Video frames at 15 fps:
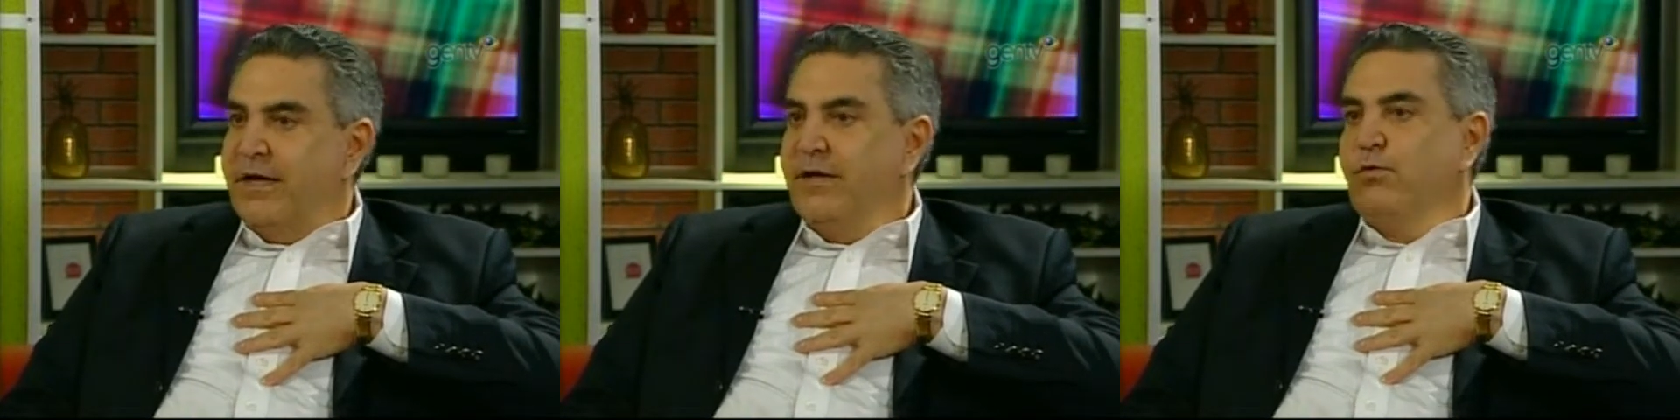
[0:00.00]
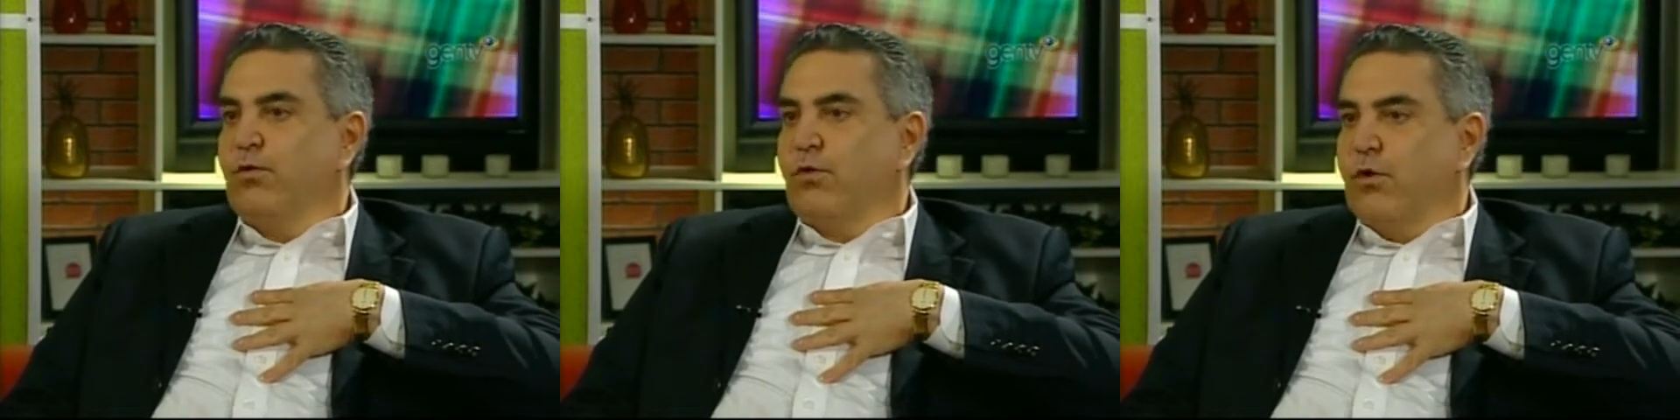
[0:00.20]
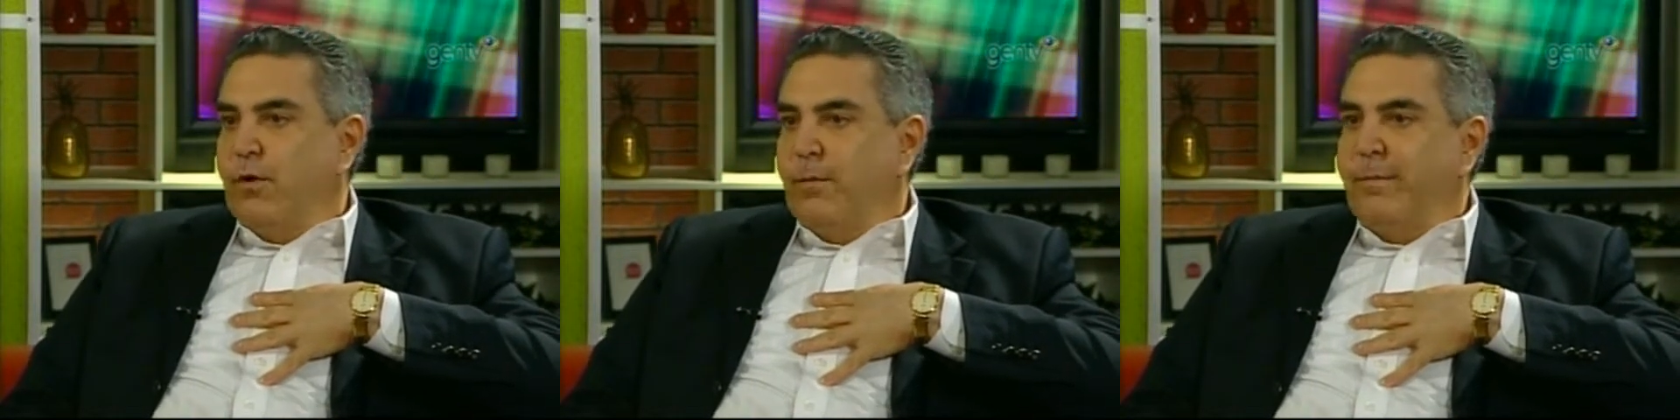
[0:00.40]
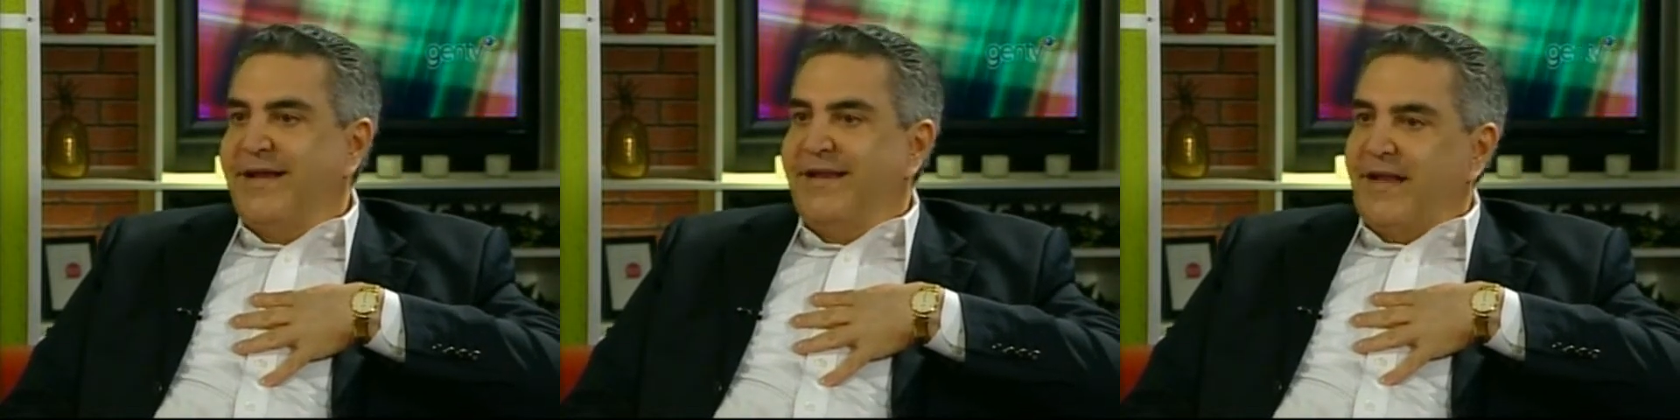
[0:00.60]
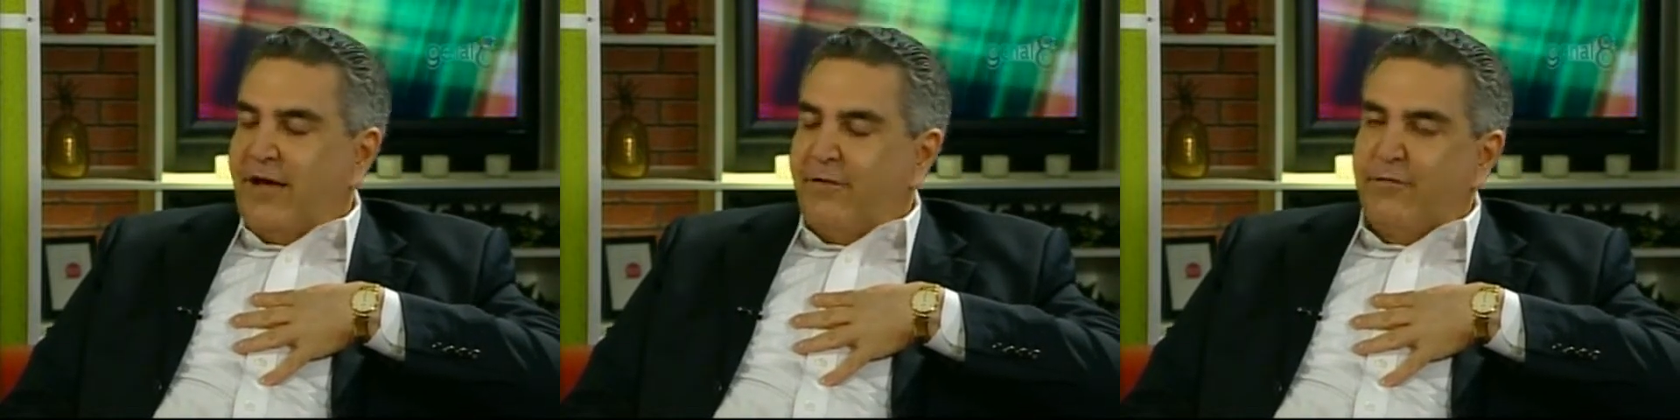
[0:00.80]
en
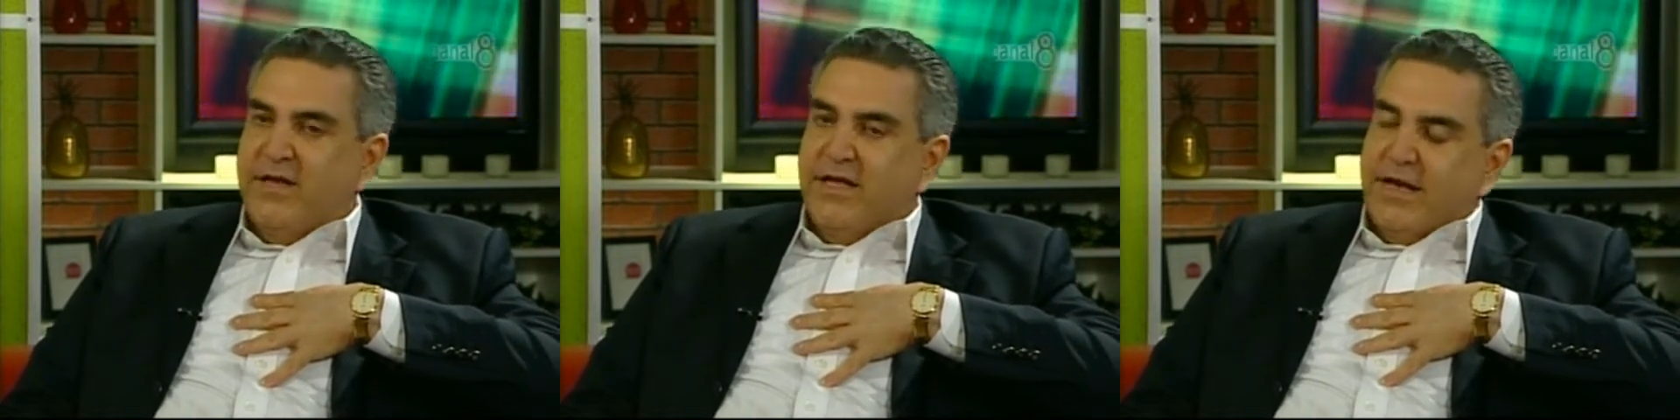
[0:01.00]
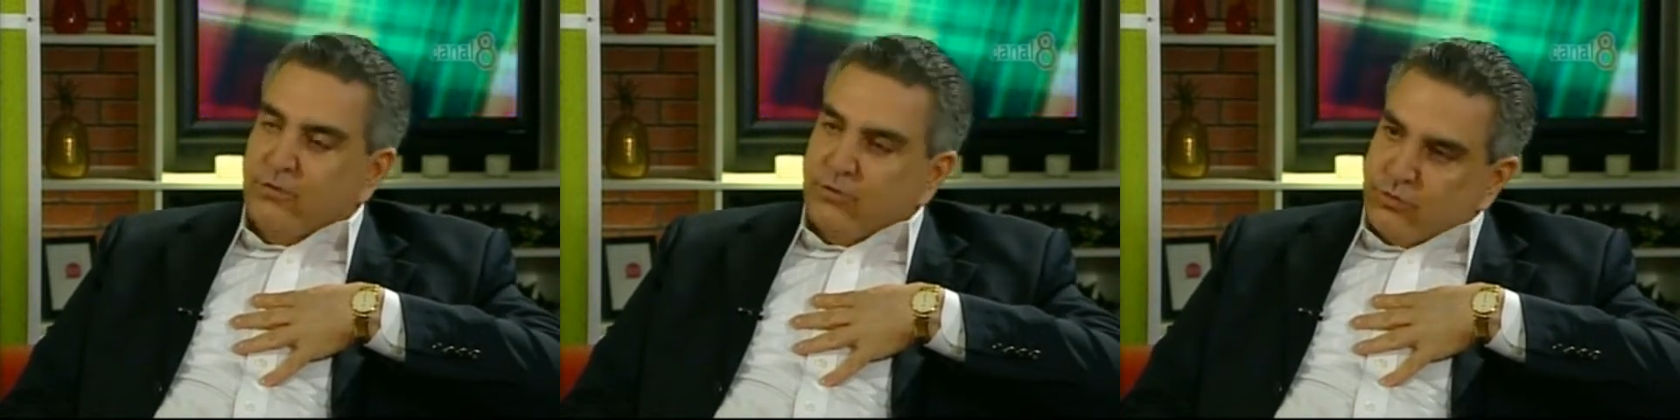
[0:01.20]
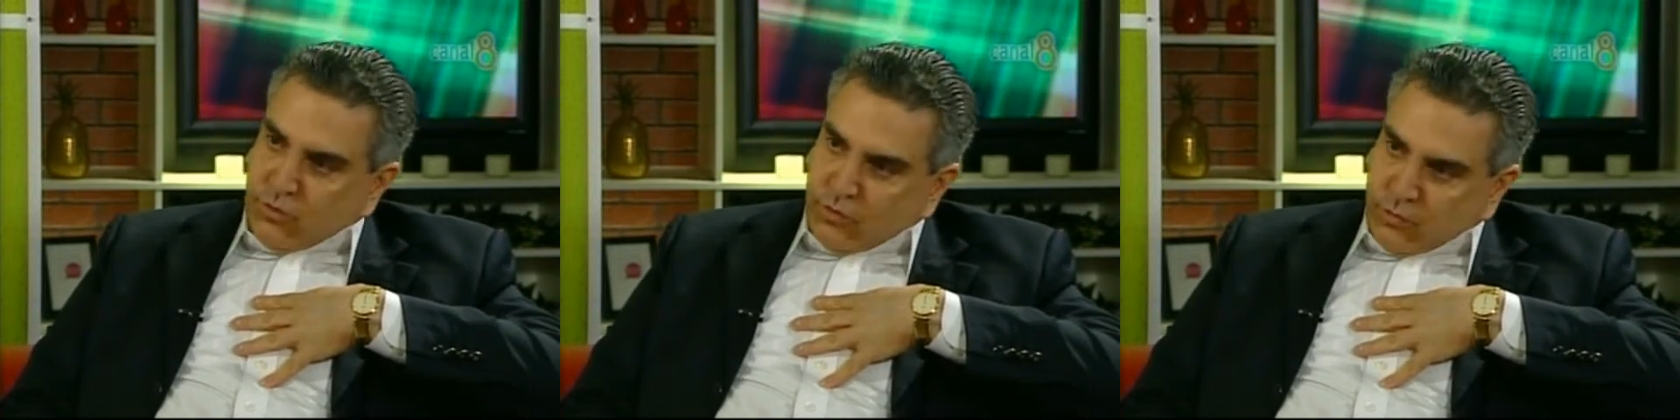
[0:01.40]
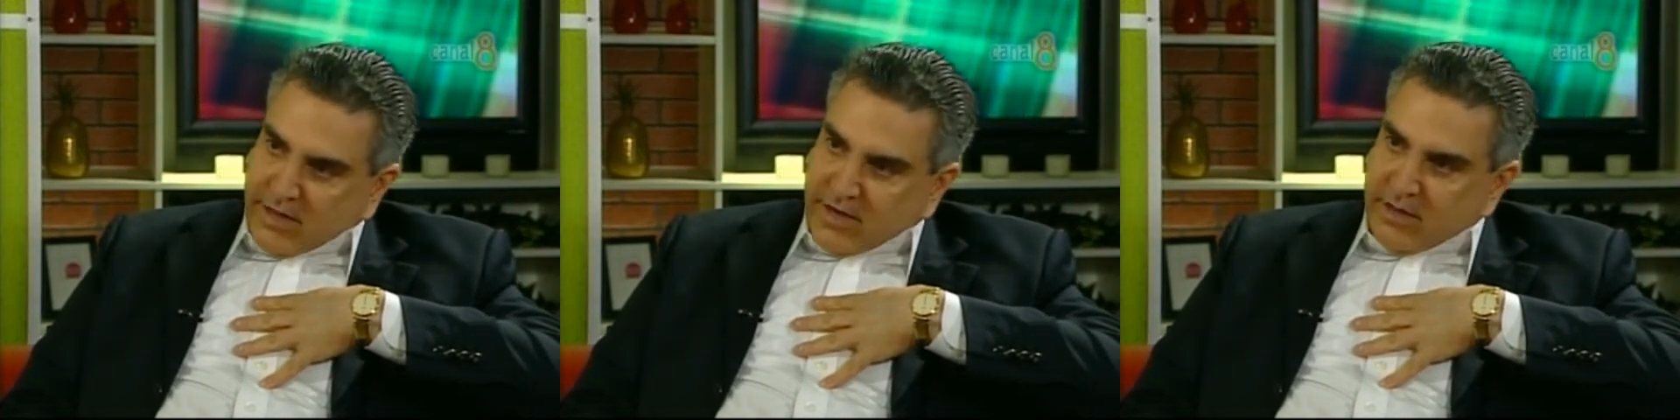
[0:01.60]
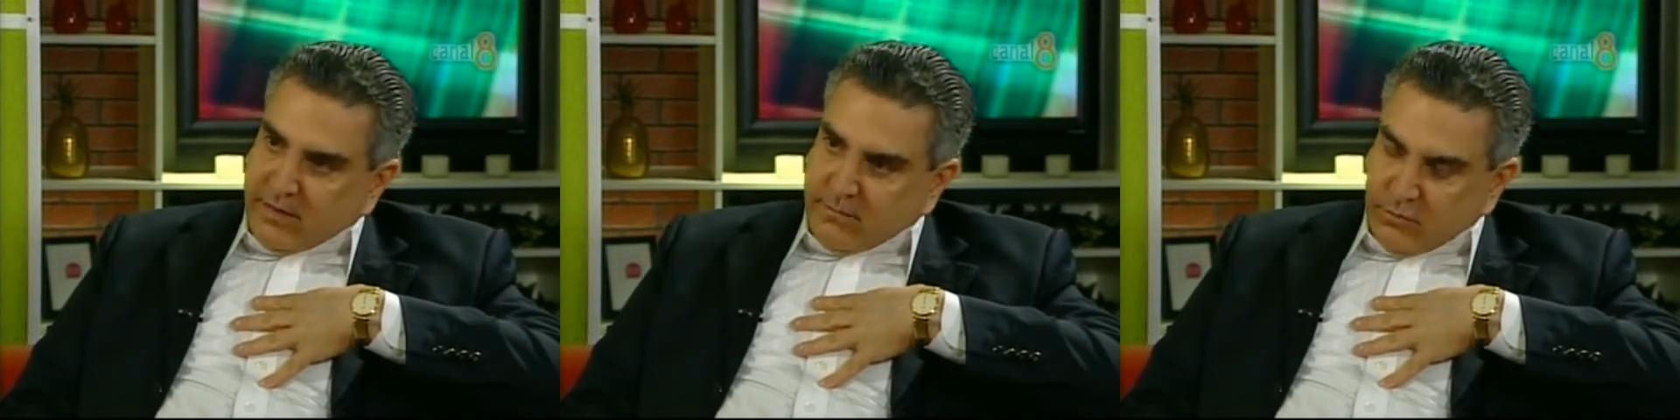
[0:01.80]
Europa, en África, en otros
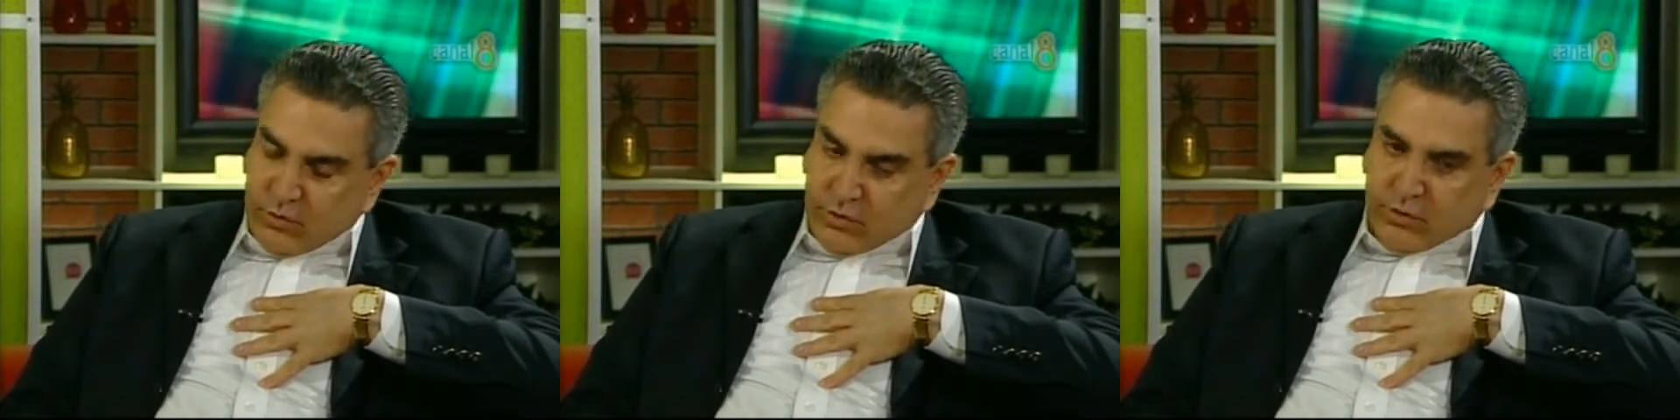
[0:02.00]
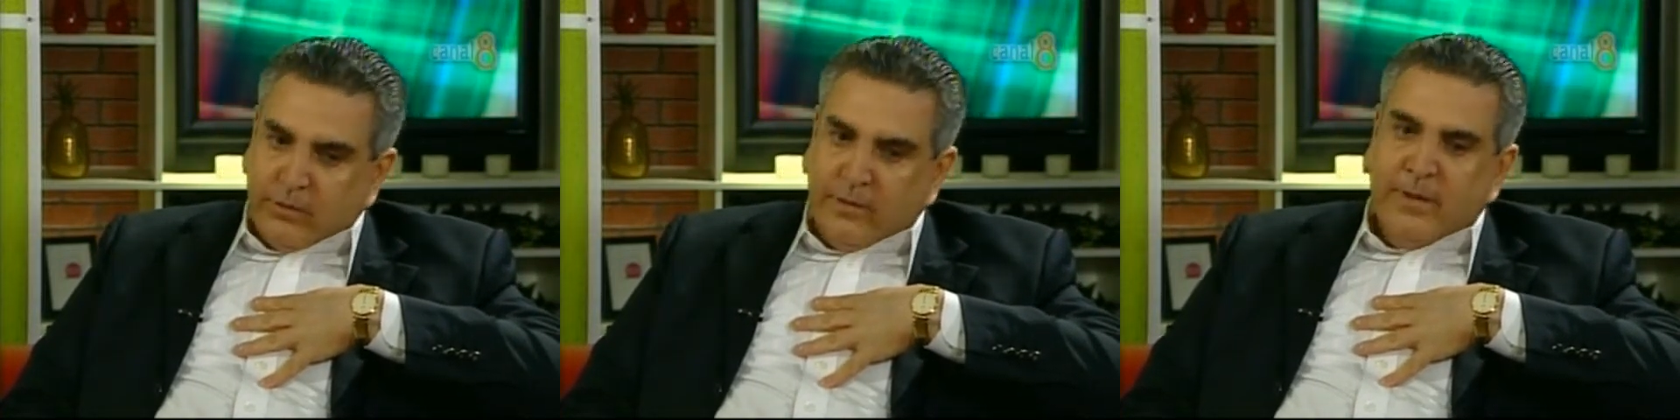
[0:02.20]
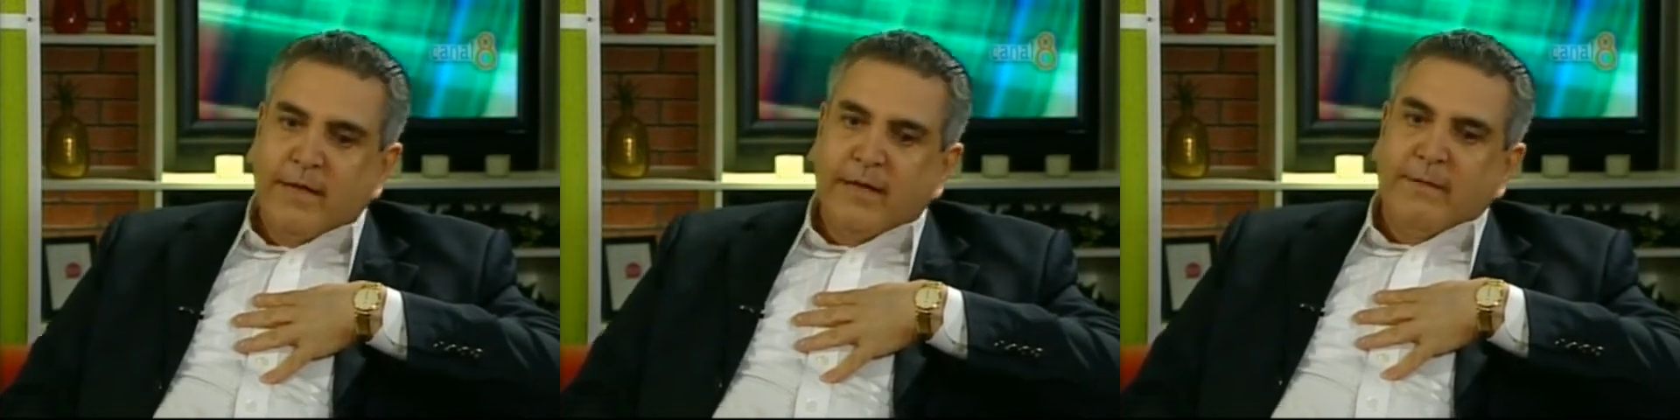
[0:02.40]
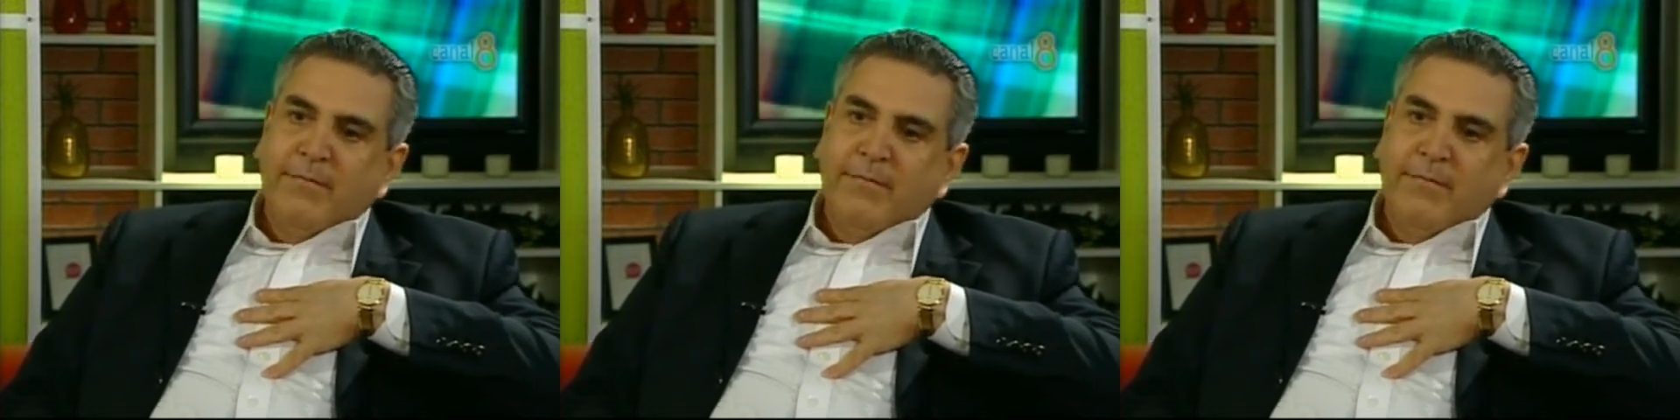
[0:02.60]
lugares del mundo.